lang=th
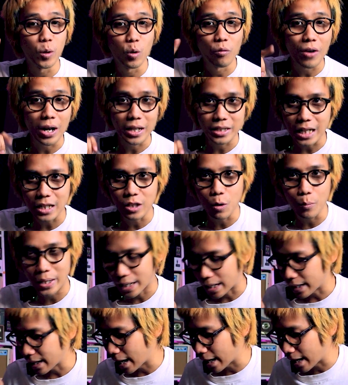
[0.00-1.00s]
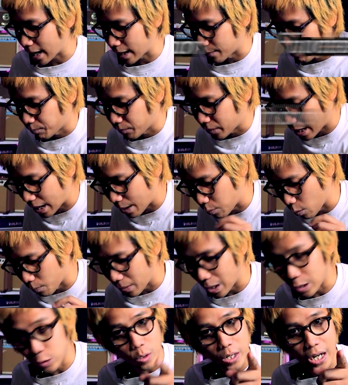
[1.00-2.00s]
มาดูฟังก์ชันของมันข้างในกันนะครับผม
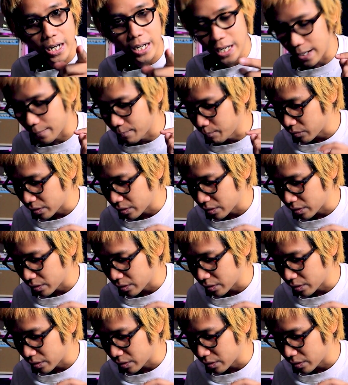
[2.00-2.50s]
เอาตัวไหนดี